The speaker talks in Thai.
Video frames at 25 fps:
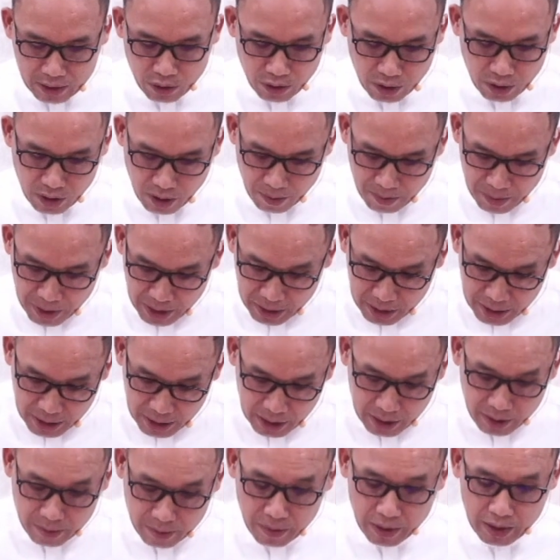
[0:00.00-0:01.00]
ก็มีที่
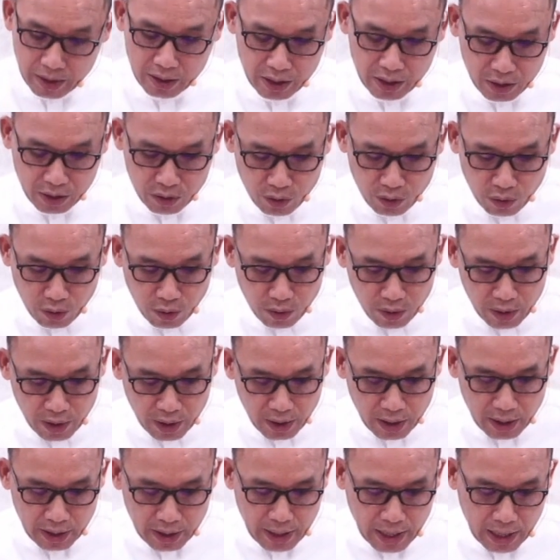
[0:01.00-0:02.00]
มีที่อยู่
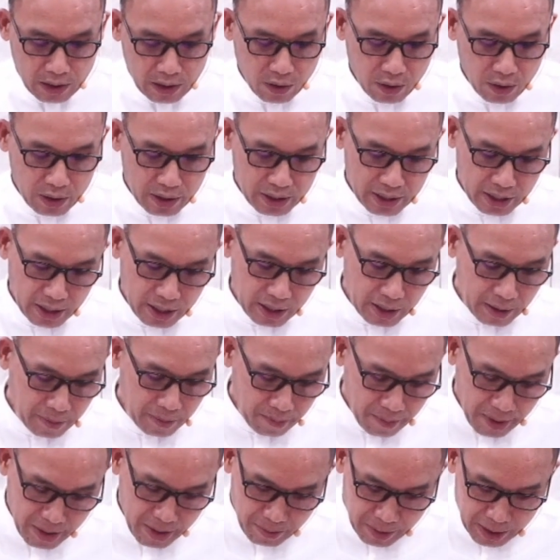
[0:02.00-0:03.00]
นะคนที่
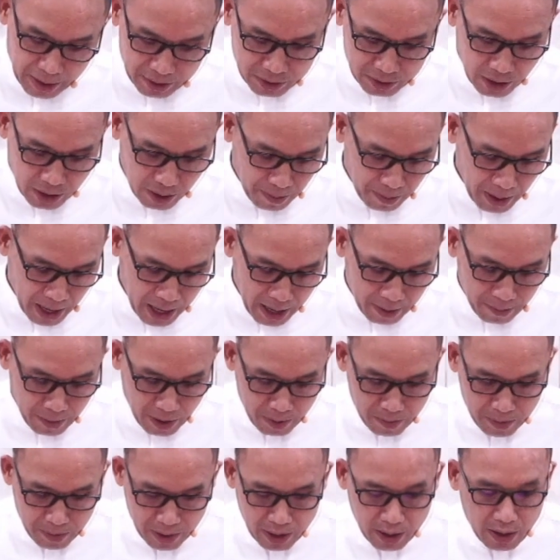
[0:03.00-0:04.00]
ไม่มีเสื้อผ้าไม่
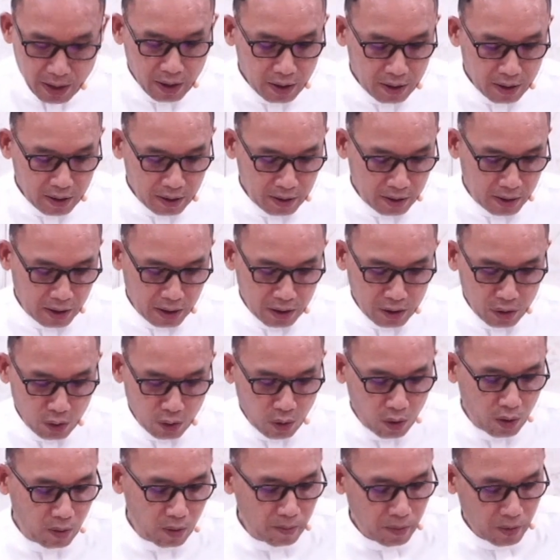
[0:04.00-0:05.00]
มีเครื่องนุ่ง
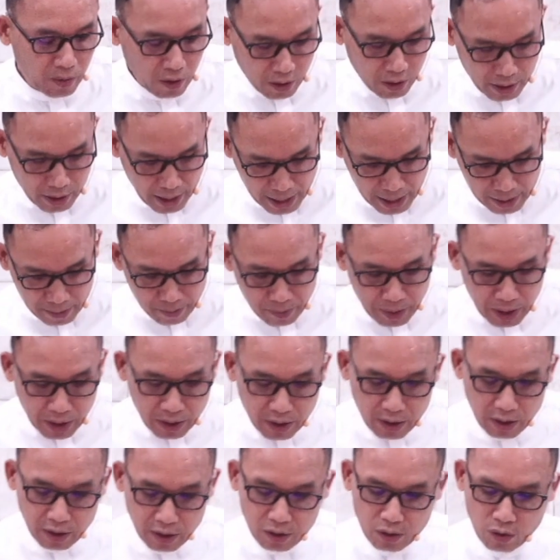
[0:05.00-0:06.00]
ห่มก็ได้มีเค
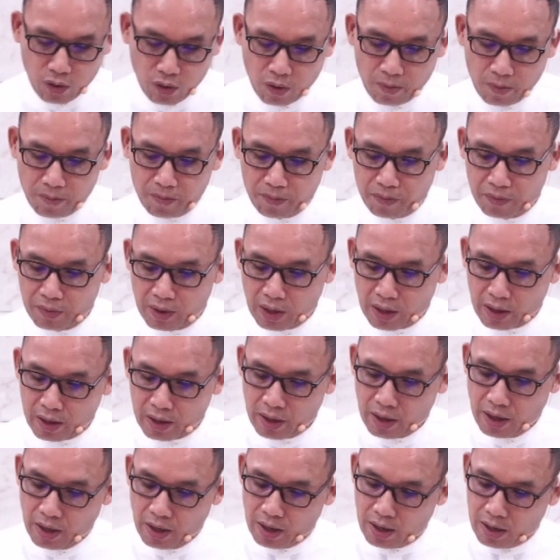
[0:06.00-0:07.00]
รื่องนุ่งห่มนะ
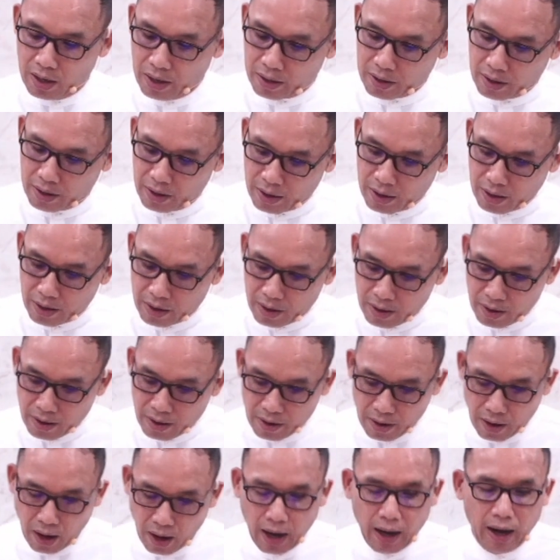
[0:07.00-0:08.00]
แล้วก็
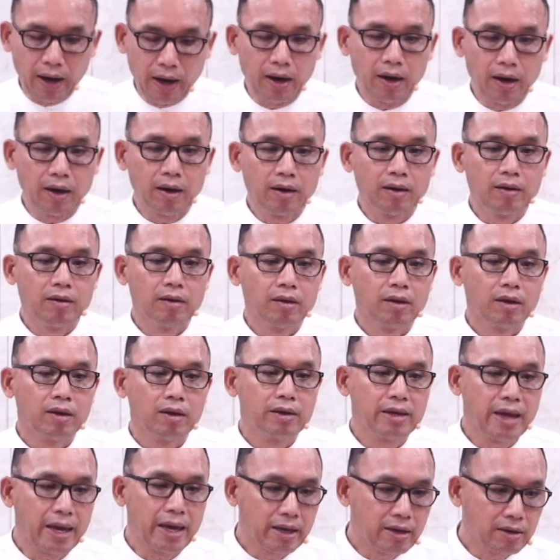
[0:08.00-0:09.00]
ใน
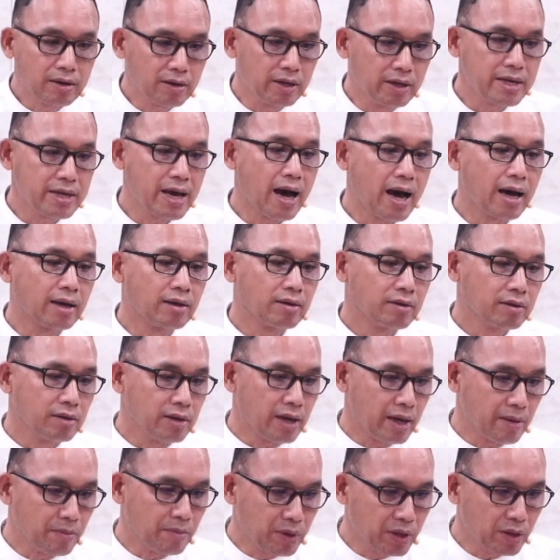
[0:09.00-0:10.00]
เครือญาติใน
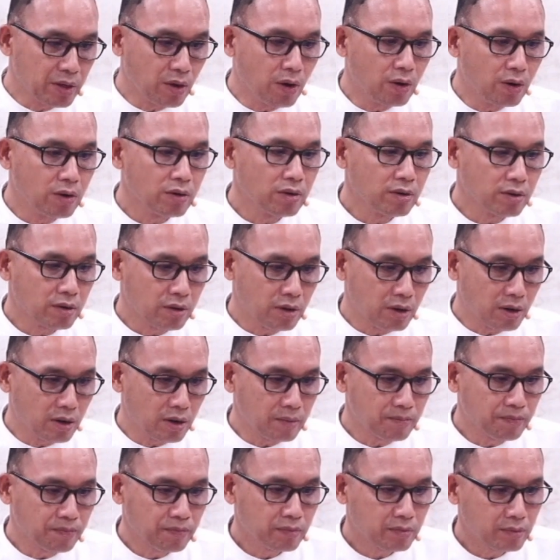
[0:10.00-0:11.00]
พี่น้องก็
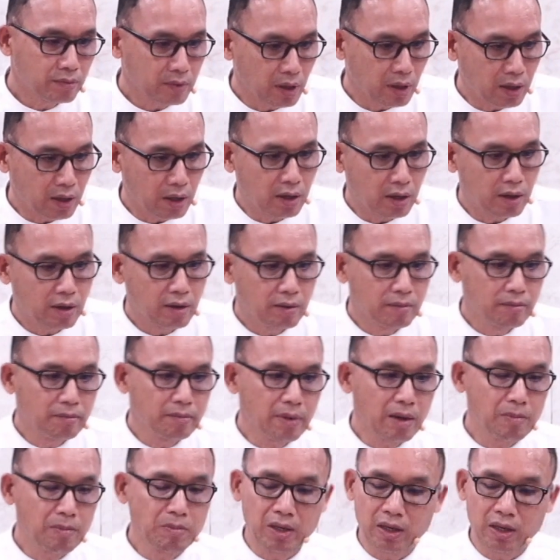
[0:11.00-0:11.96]
จะไม่มี